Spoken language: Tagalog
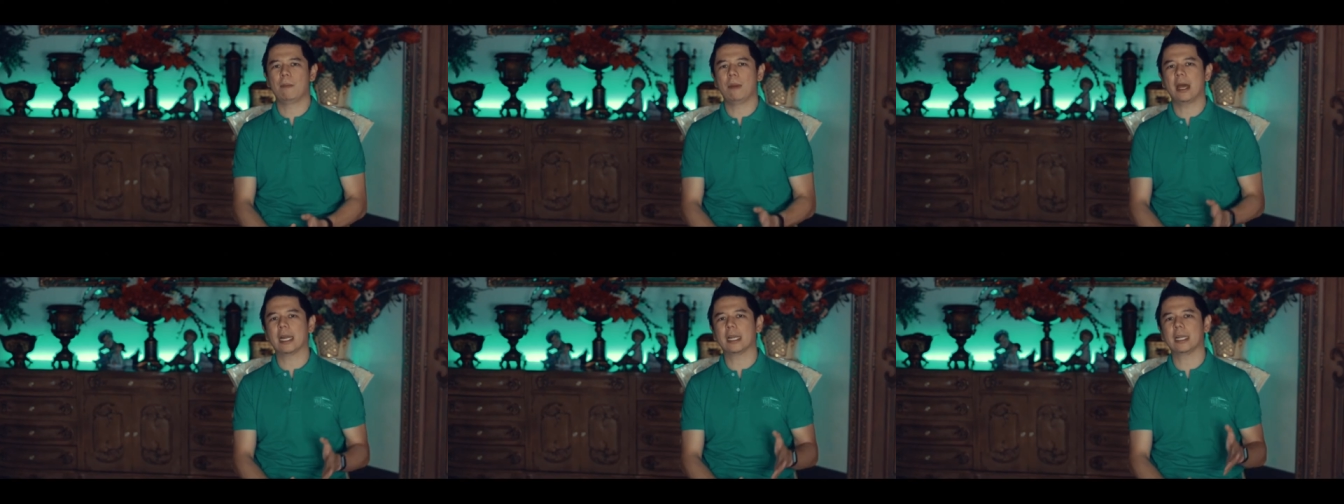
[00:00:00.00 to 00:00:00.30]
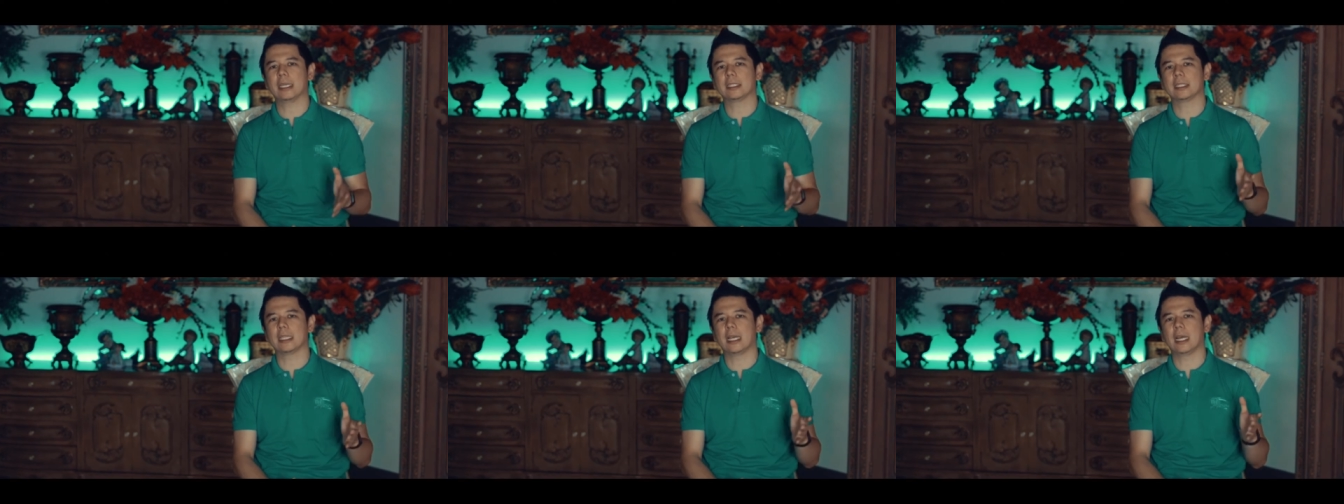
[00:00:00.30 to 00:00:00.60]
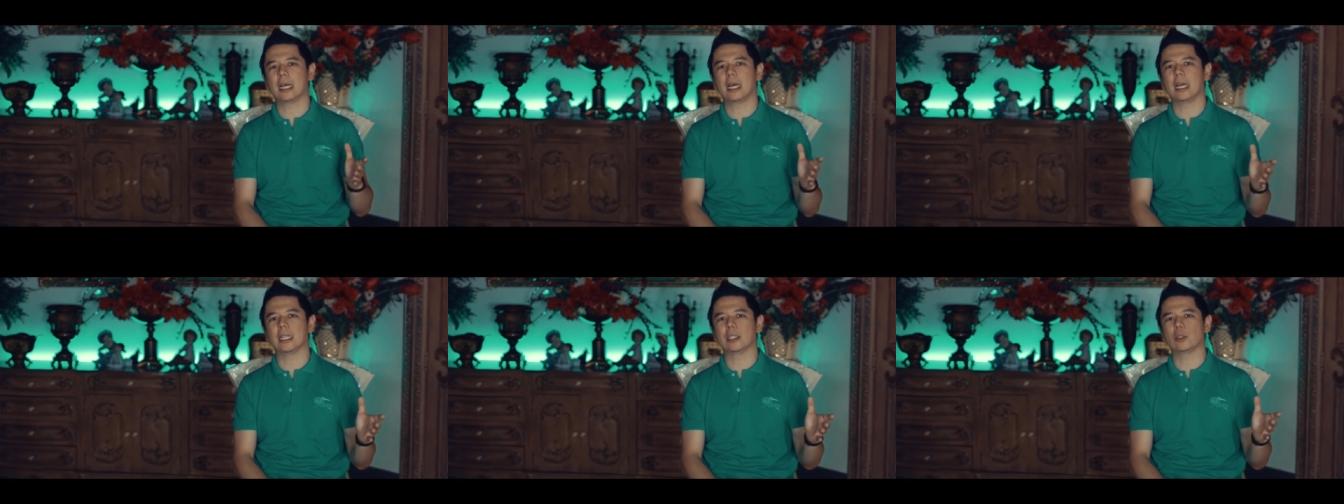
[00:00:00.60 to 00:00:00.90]
para
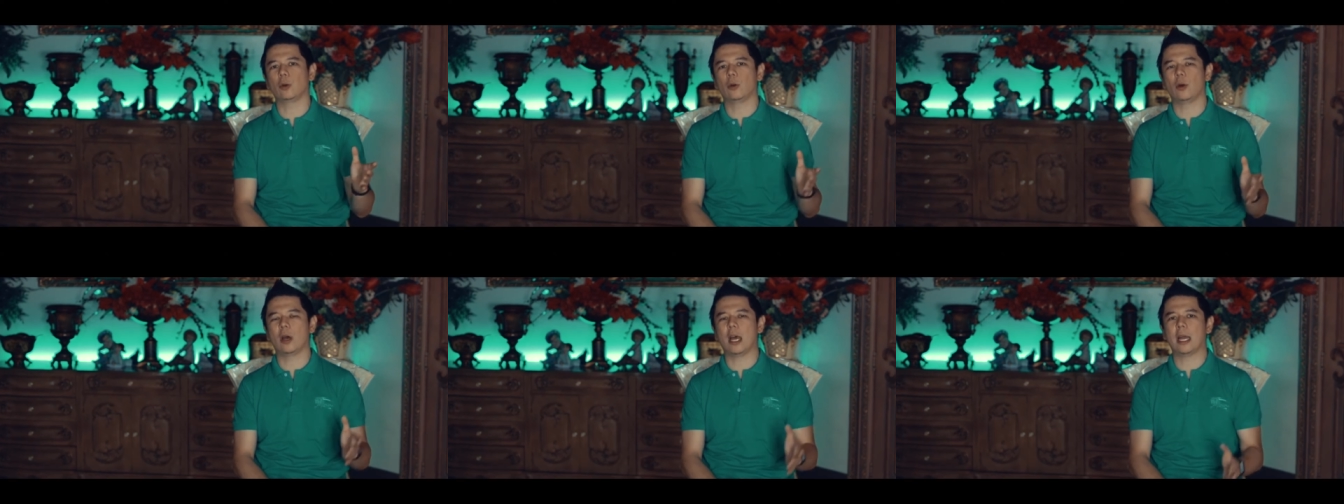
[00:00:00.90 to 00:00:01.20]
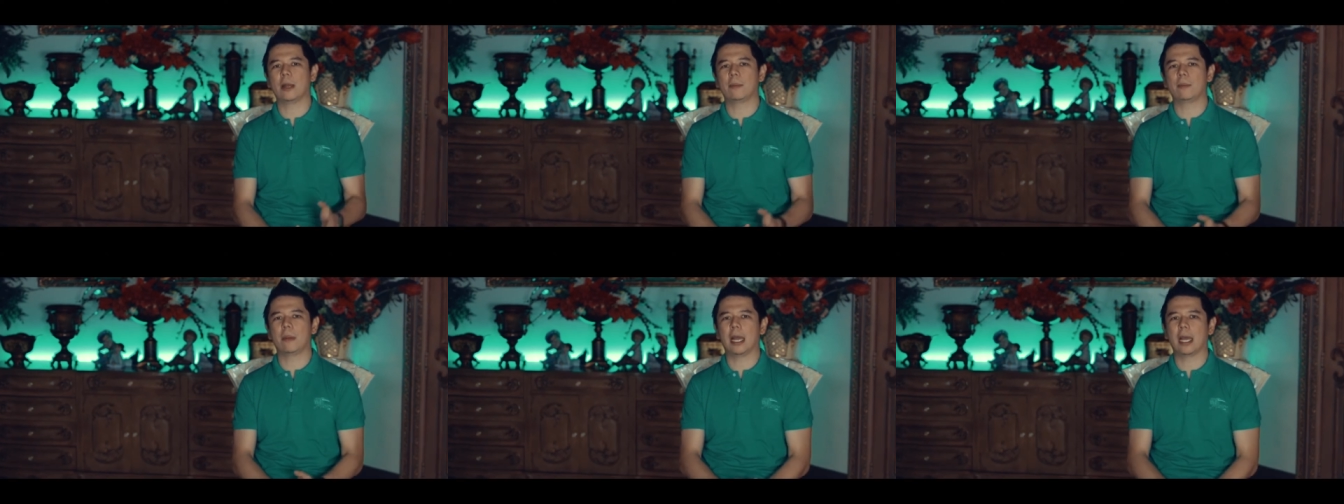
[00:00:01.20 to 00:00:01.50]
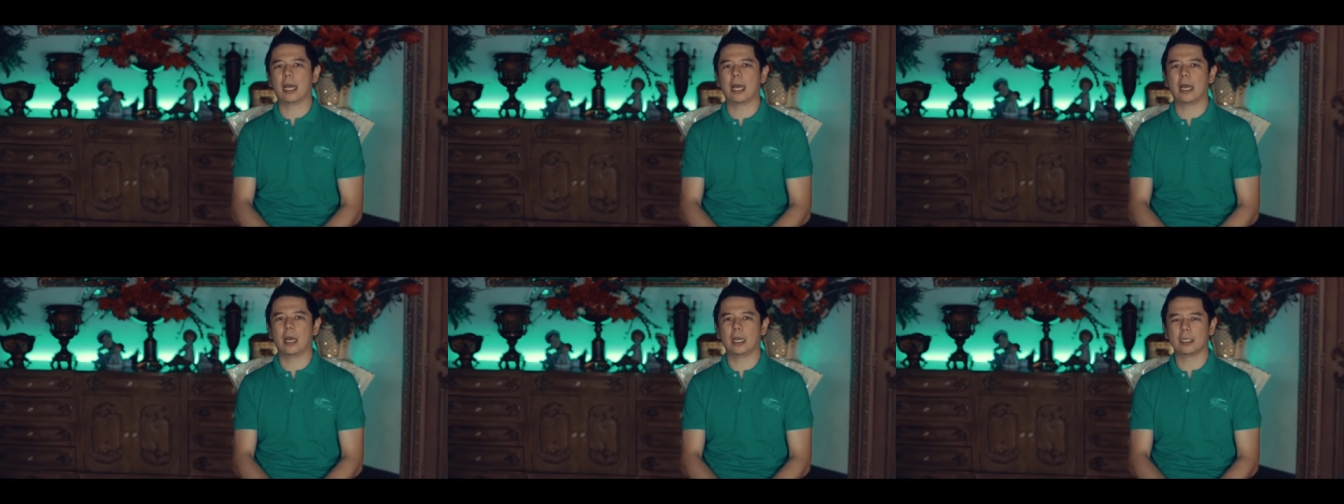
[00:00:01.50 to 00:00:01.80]
sa ato ang
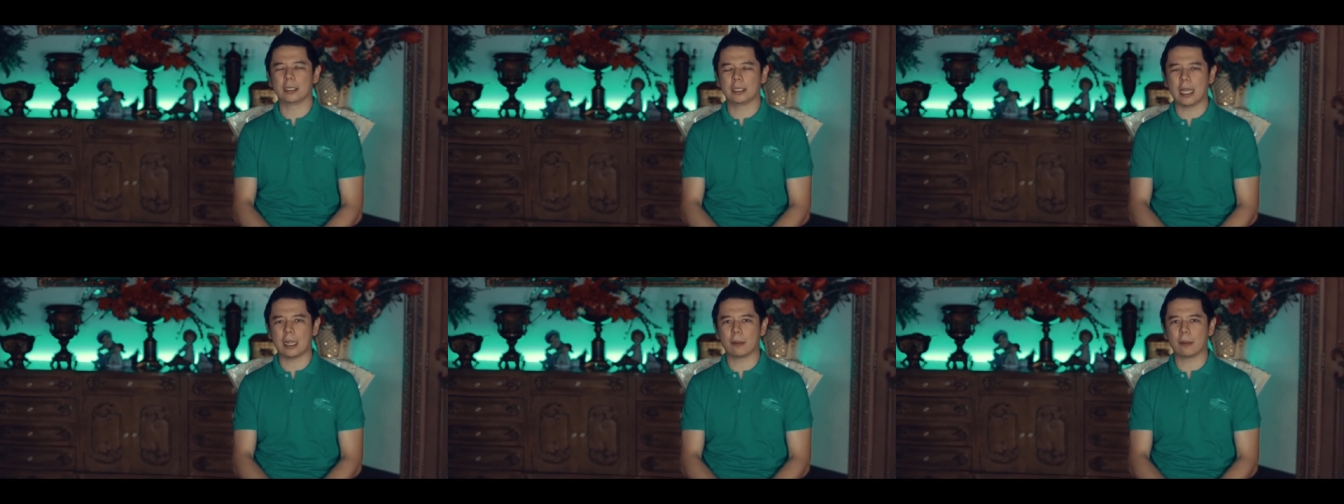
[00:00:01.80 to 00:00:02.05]
mga